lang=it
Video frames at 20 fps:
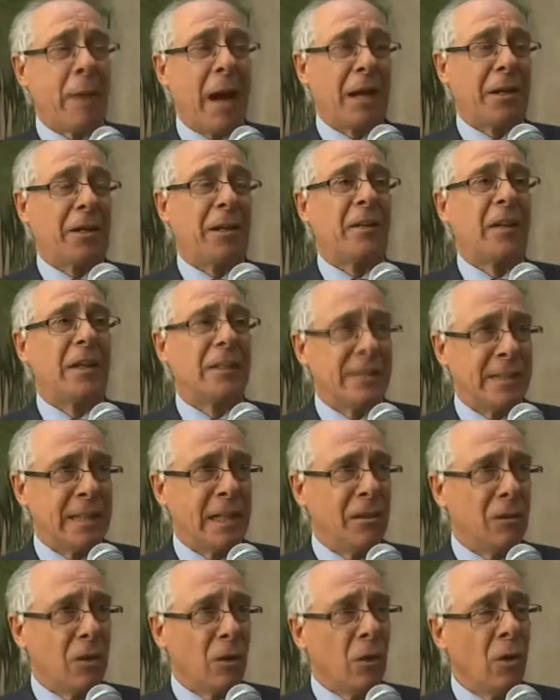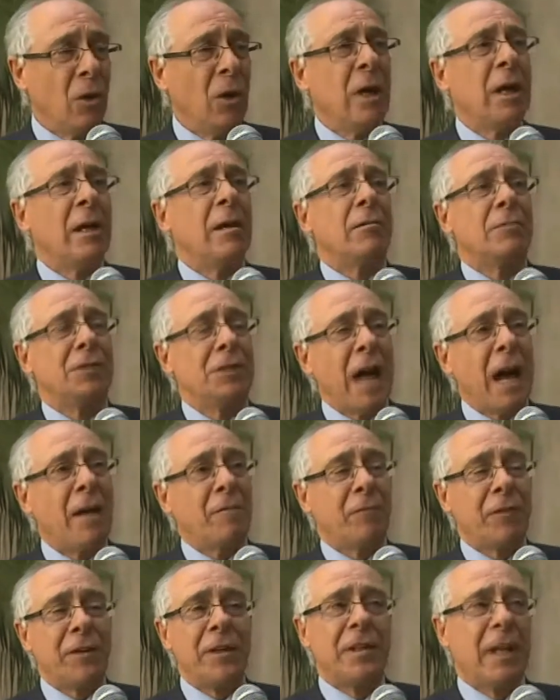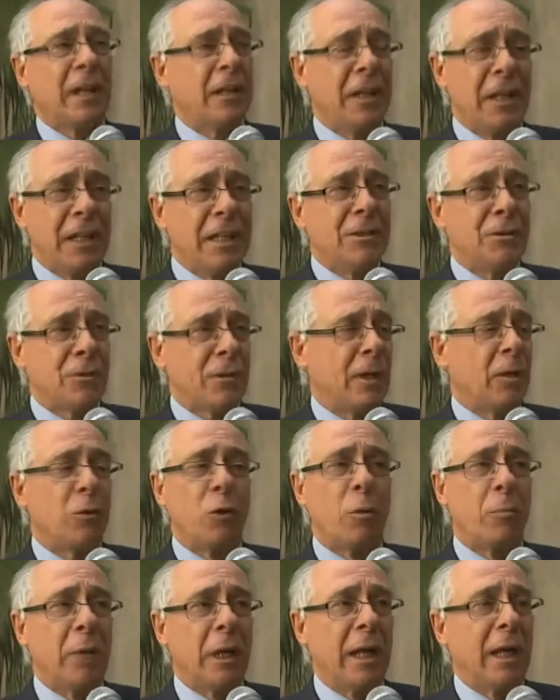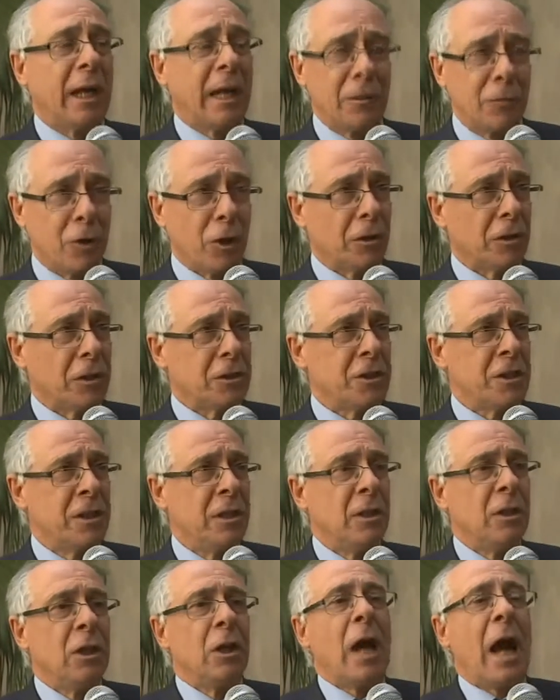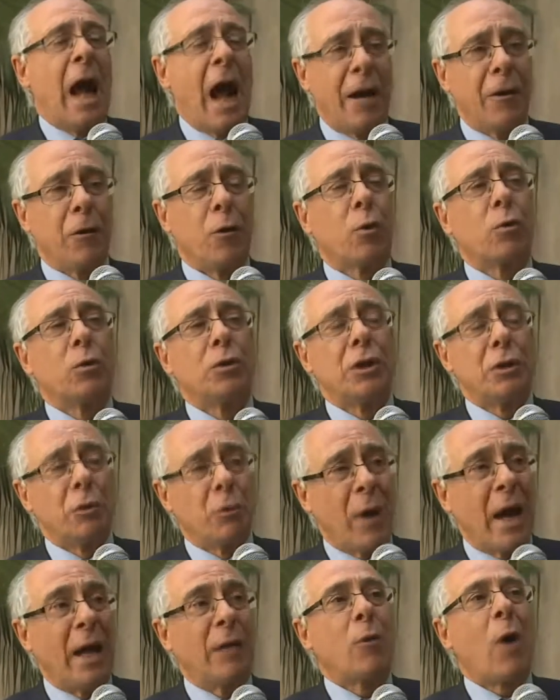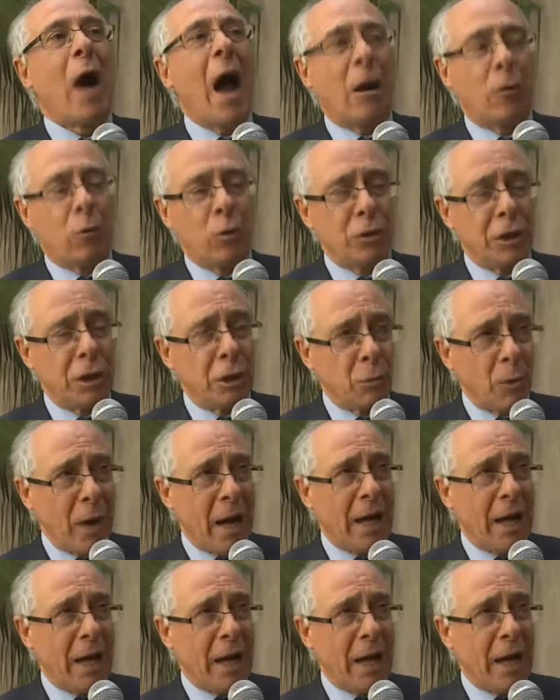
Ovviamente questo comporta un, un, un problema per noi eh, che